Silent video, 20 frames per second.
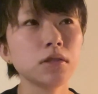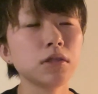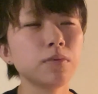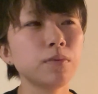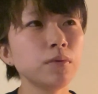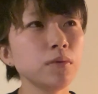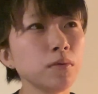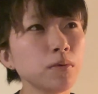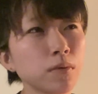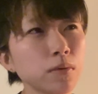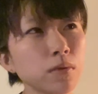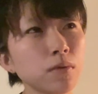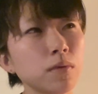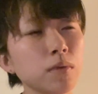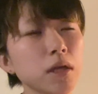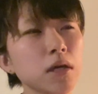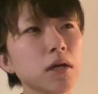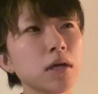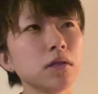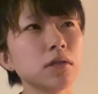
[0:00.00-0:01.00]
自分のこと
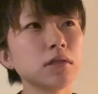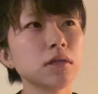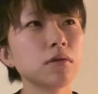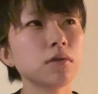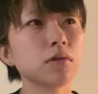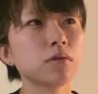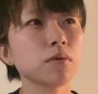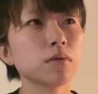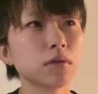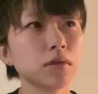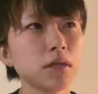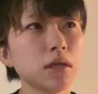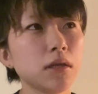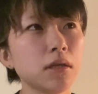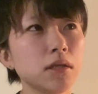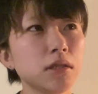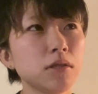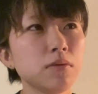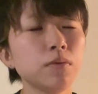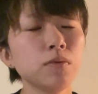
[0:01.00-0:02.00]
を理解してる人っ
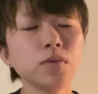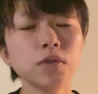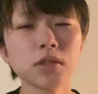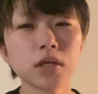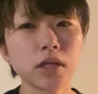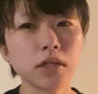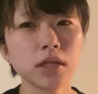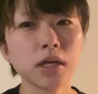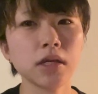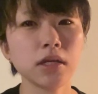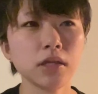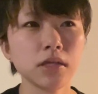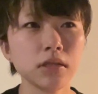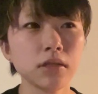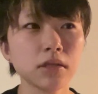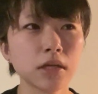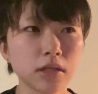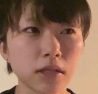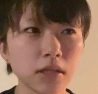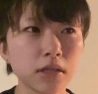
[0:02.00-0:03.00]
て自分しかいない
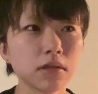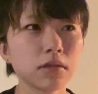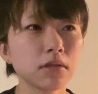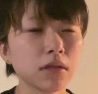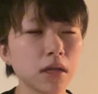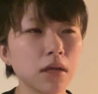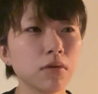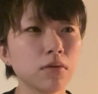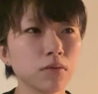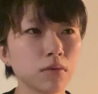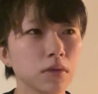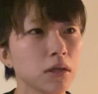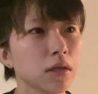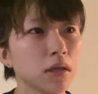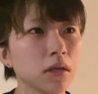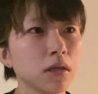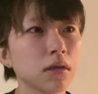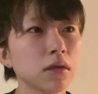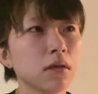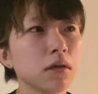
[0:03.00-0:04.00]
んだなっていうの
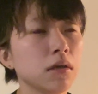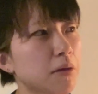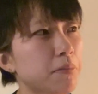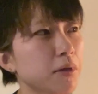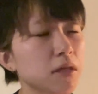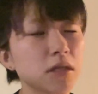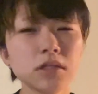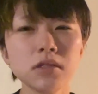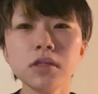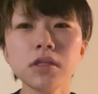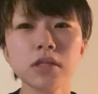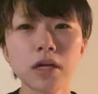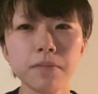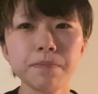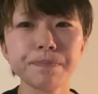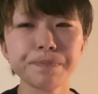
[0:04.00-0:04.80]
にやっぱ気づいた